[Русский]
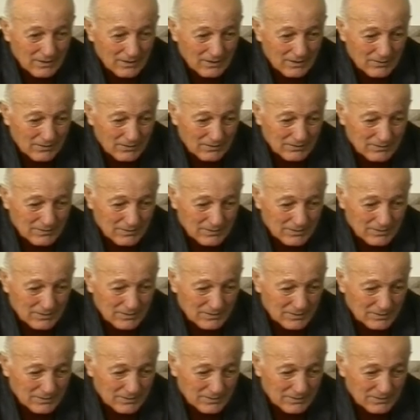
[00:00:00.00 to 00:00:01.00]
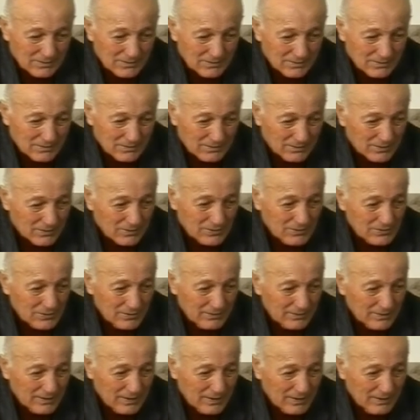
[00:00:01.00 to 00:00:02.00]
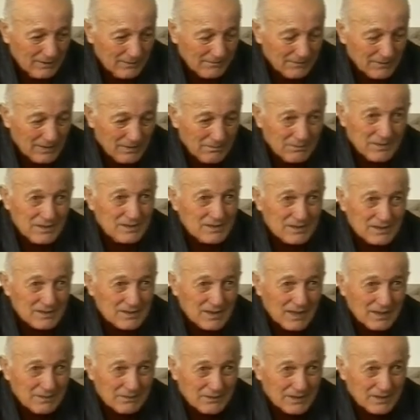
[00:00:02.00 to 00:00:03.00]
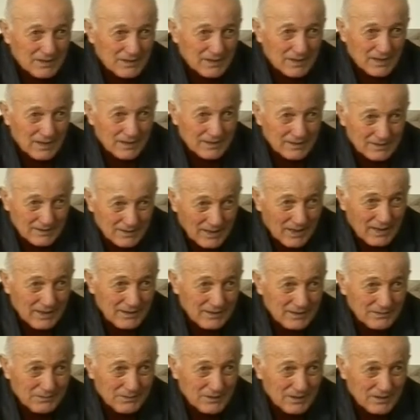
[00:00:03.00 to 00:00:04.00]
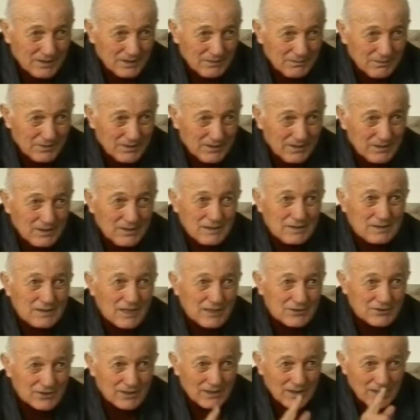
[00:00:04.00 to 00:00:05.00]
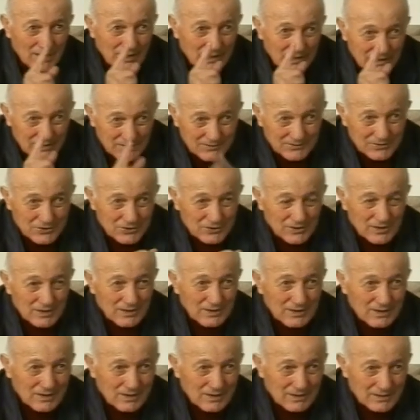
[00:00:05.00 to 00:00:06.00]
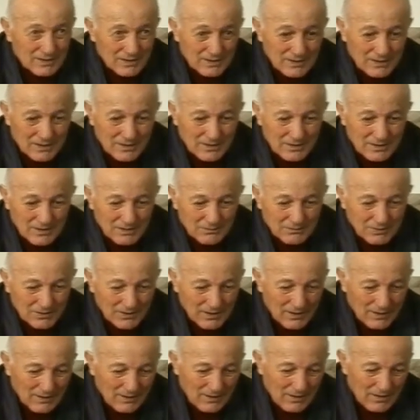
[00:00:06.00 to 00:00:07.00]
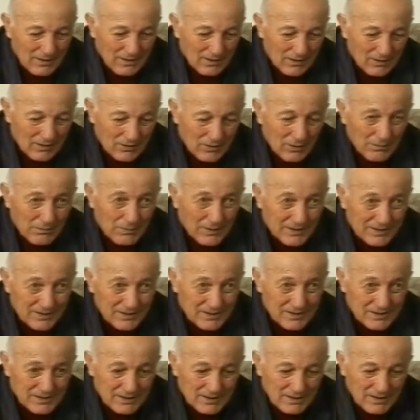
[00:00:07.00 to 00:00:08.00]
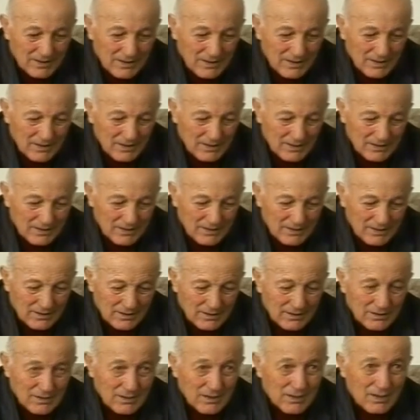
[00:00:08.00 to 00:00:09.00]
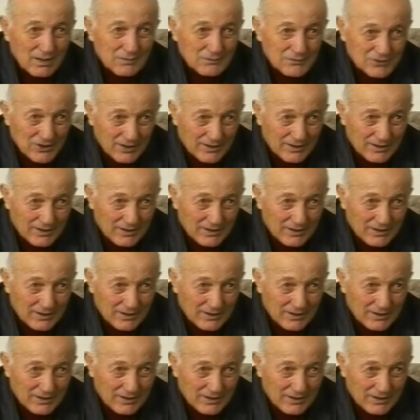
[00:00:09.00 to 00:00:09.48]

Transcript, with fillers: Он, э, короче говоря, мы не знаем, когда они погибли, и даже извещения не, не, не было о Борисе и э, Амшари.